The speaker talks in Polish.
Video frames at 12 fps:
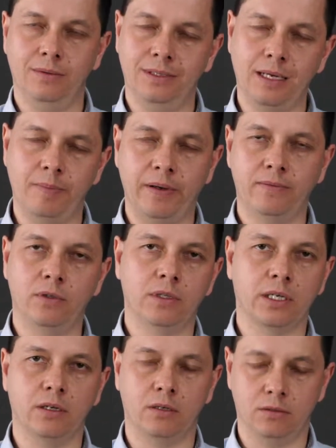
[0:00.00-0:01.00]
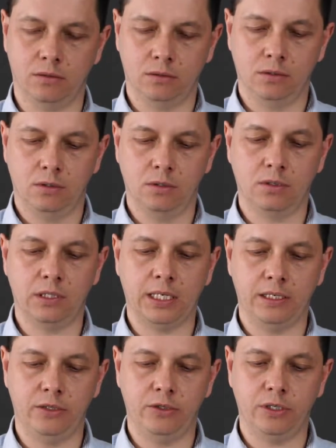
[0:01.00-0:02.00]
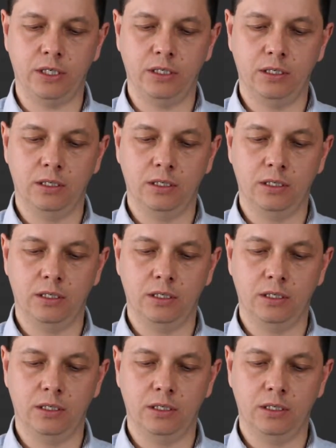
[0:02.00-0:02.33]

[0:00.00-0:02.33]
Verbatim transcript: na pewno tego doznaliście,